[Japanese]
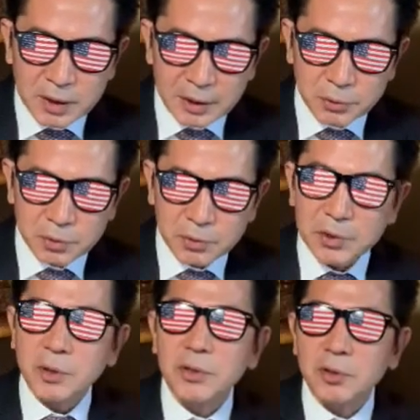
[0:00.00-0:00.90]
あのこ
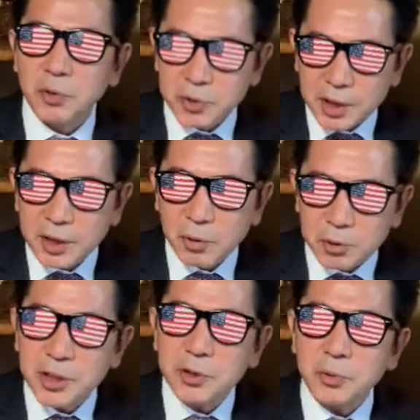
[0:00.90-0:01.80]
れ女性、
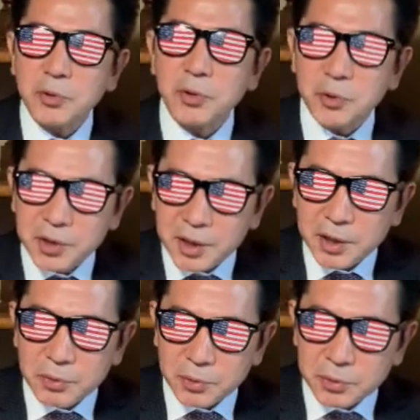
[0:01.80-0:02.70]
戸籍上の女
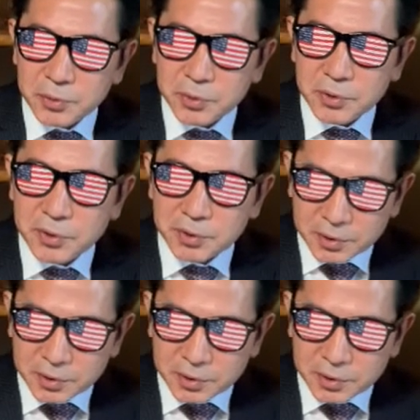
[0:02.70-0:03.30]
性という